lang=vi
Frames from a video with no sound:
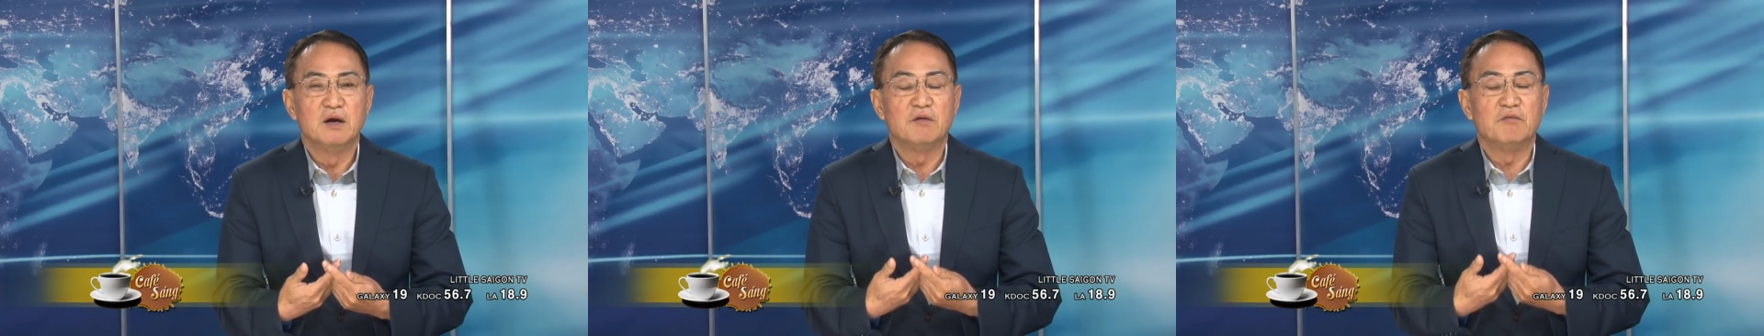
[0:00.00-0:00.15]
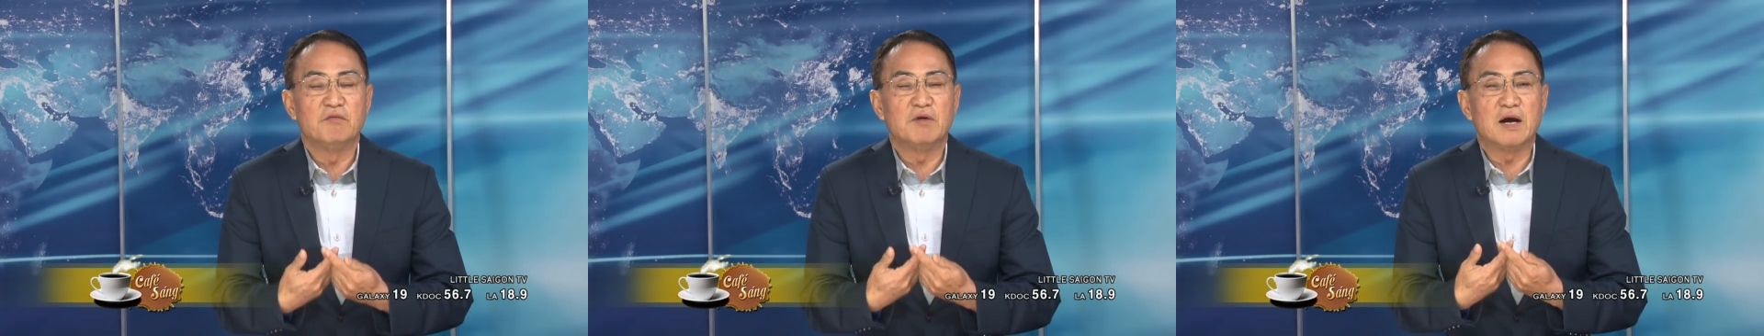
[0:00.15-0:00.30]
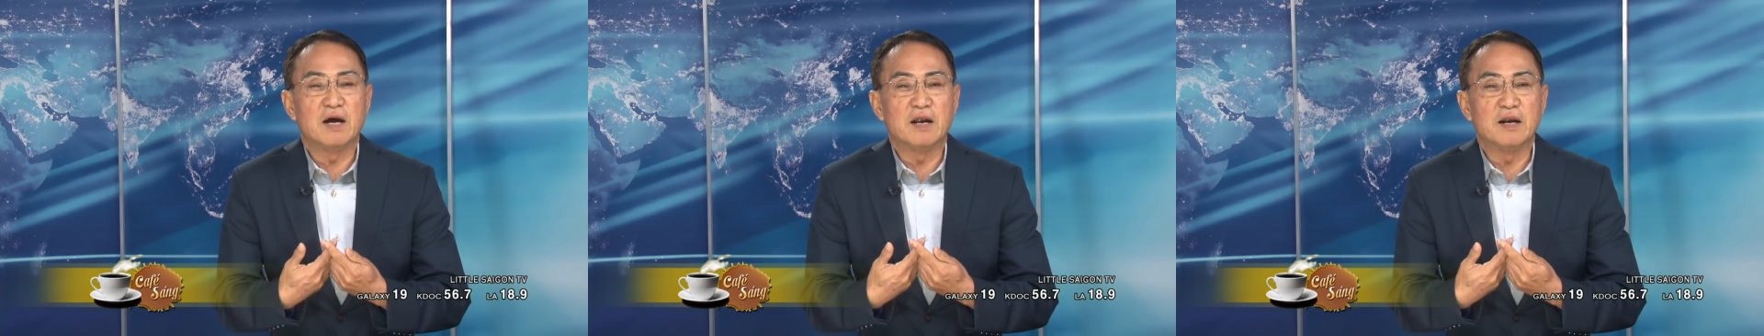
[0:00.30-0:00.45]

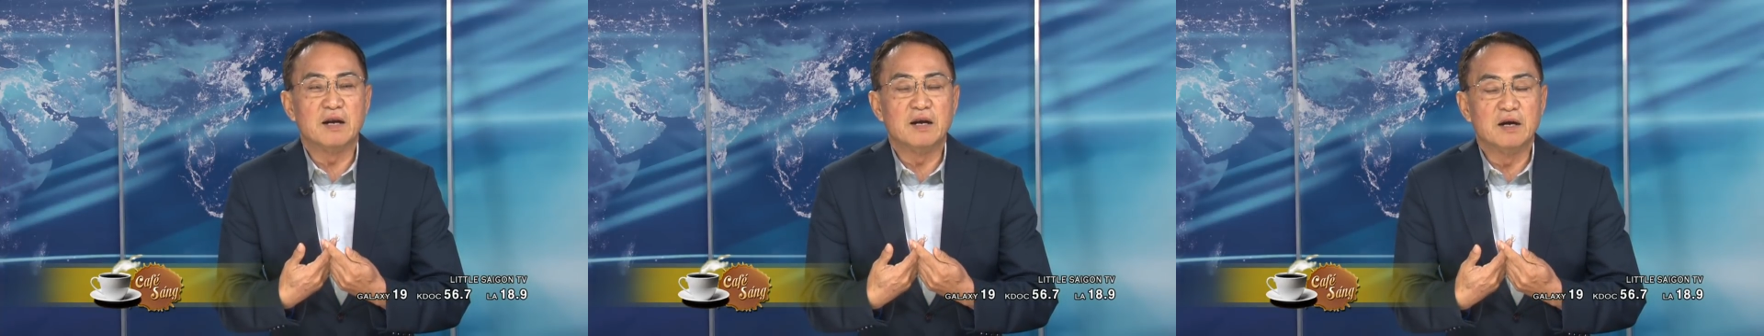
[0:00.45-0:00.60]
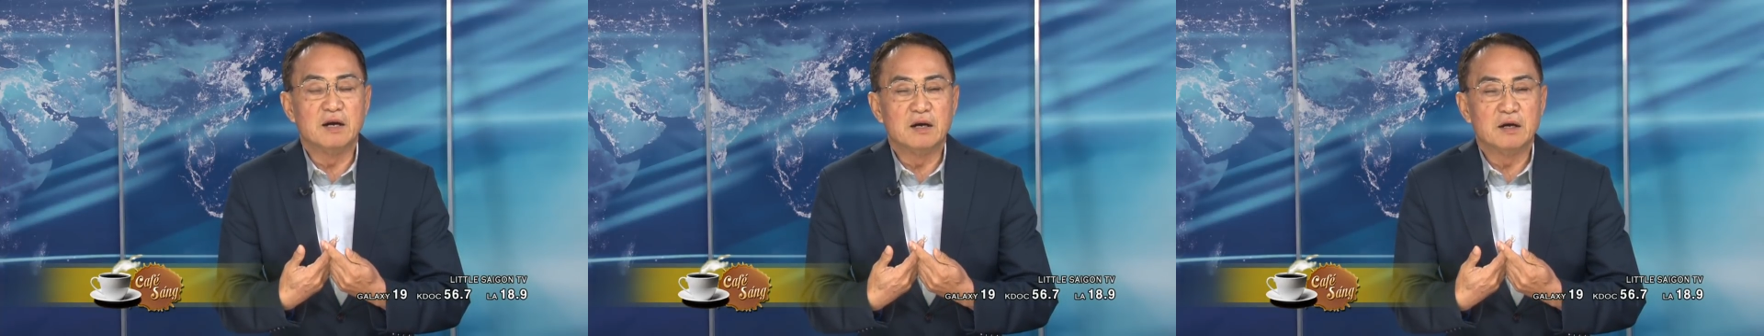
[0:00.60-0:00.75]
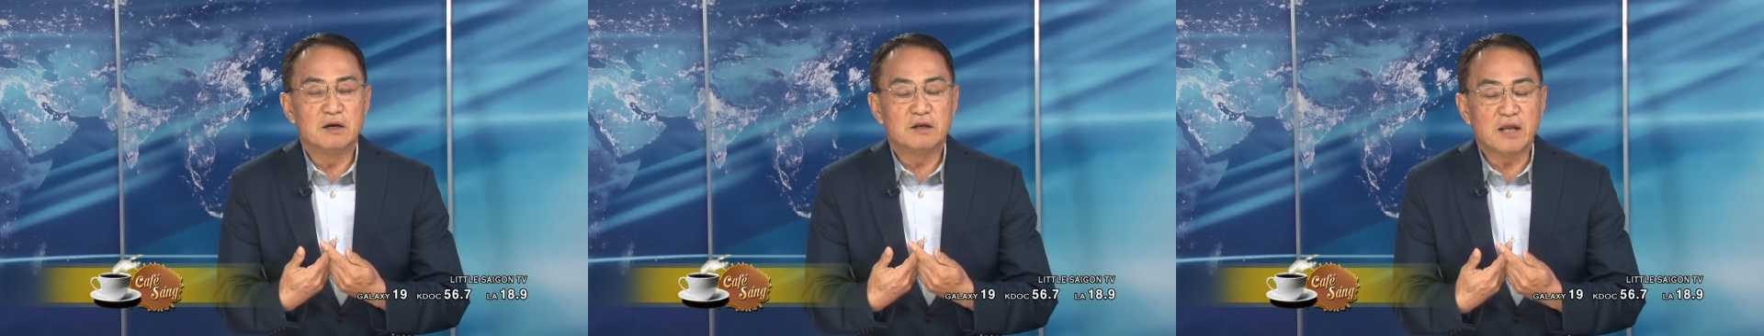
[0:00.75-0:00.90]
và
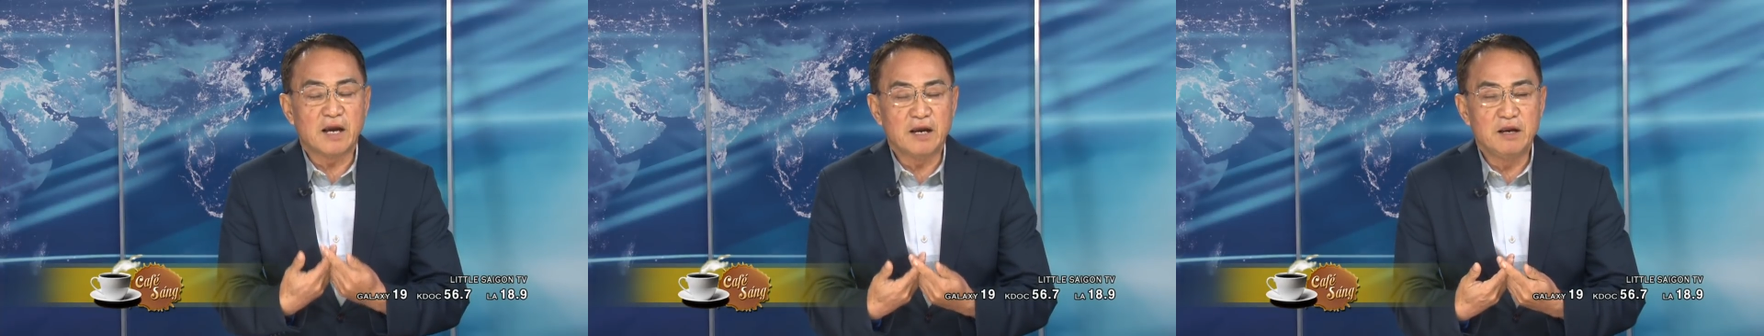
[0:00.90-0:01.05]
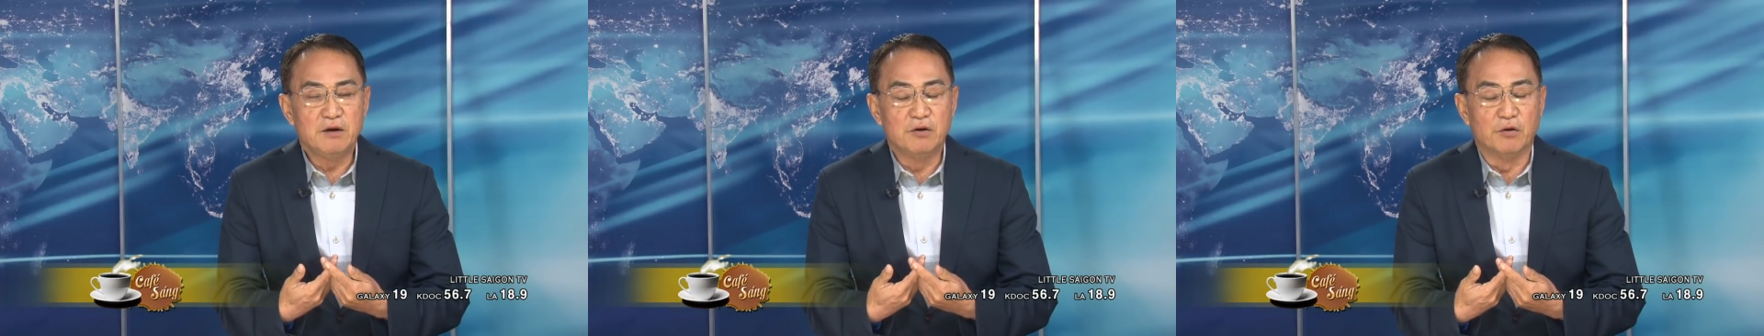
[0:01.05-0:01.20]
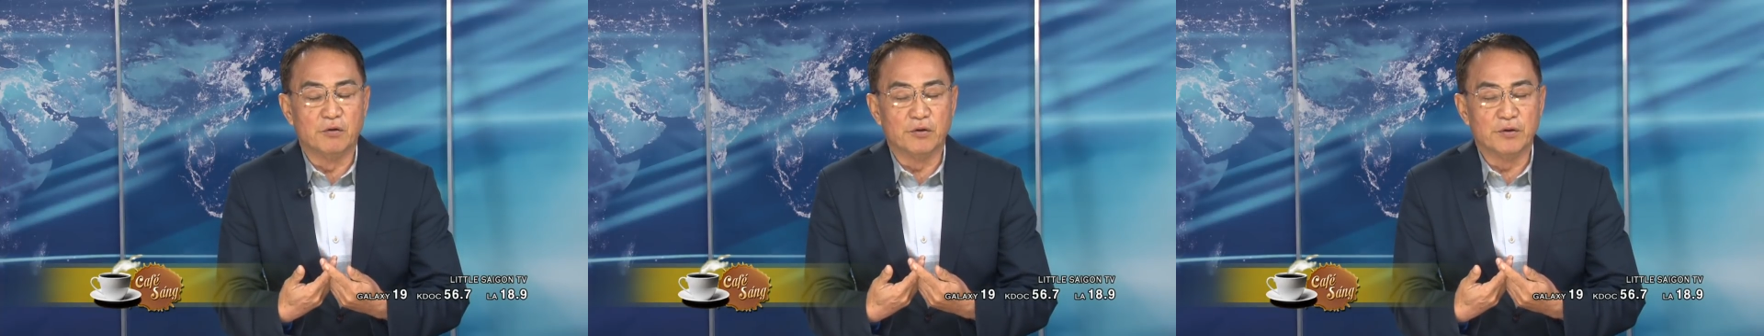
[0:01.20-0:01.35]

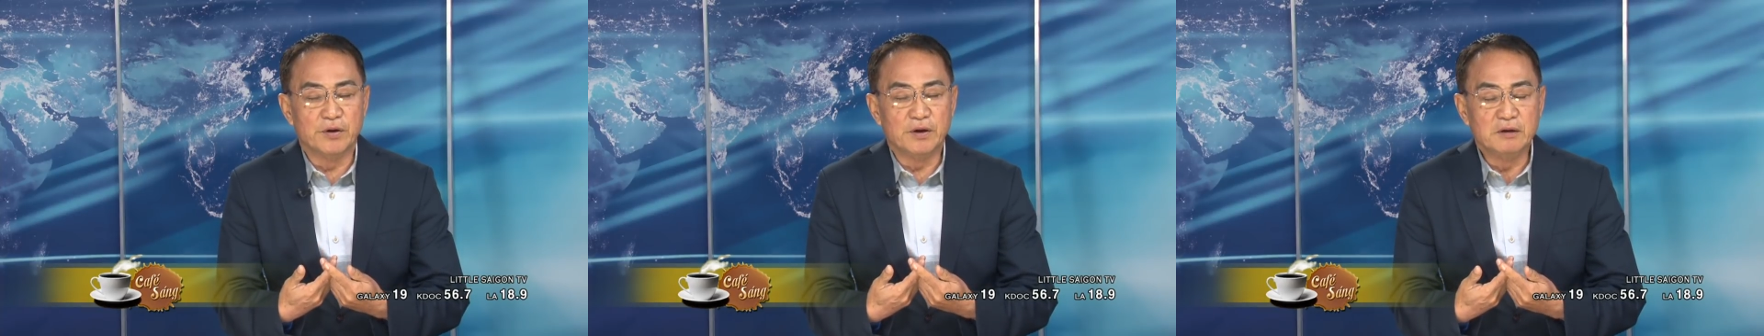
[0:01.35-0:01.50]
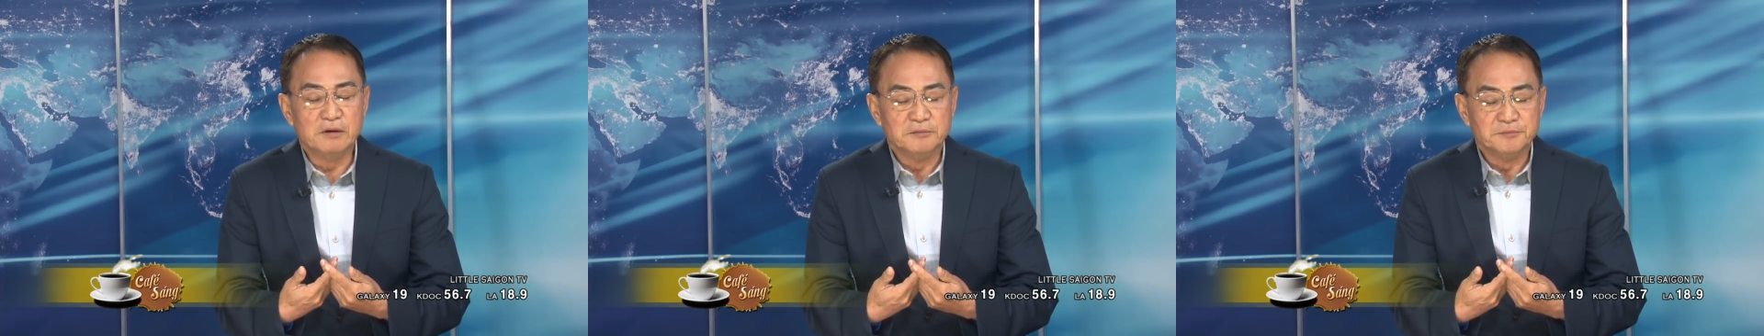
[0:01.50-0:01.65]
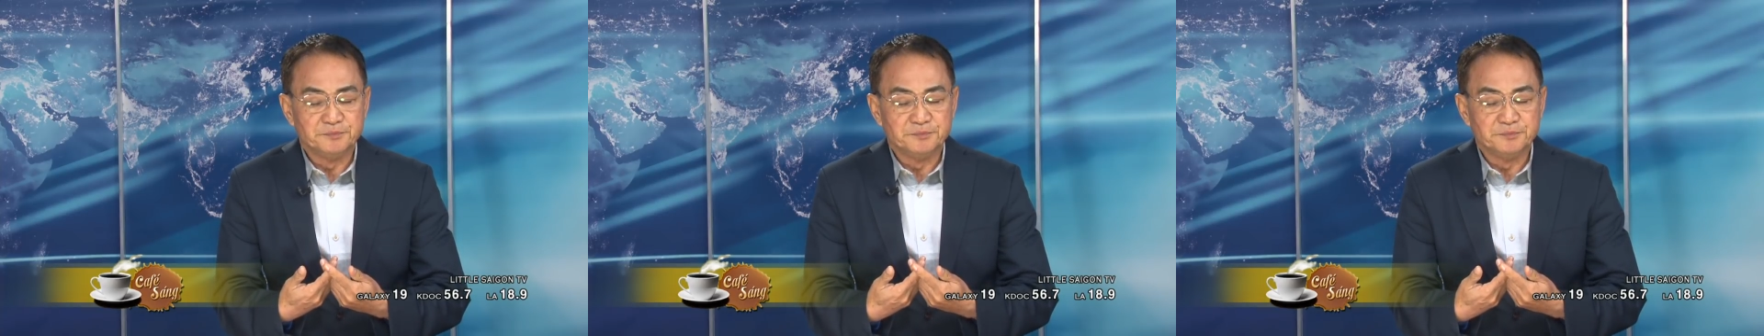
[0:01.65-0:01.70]
thay đổi